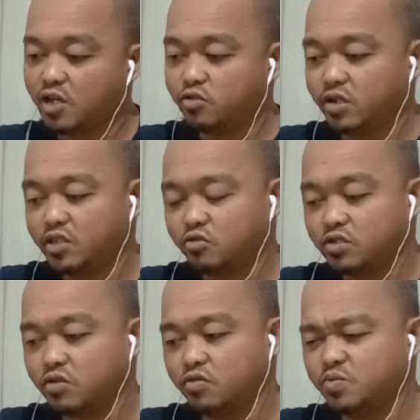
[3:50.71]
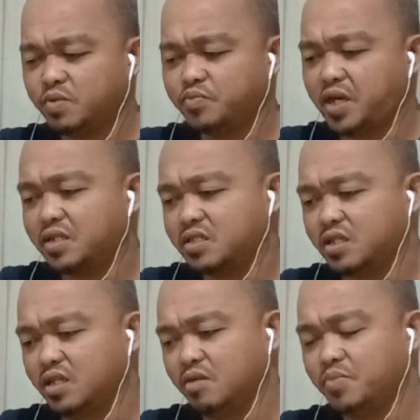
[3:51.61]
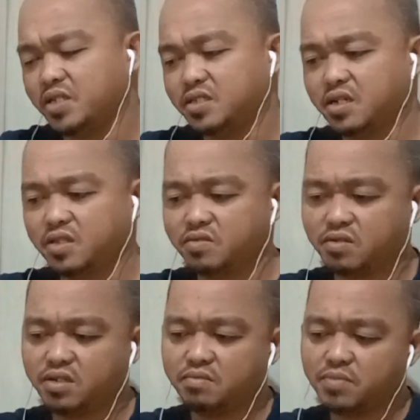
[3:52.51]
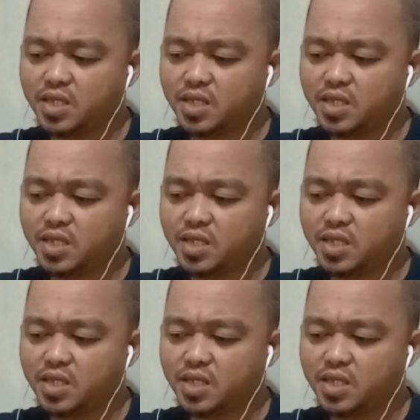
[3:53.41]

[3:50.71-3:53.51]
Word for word: ano na rin to si Coach Mobs, 30 plus na rin to eh.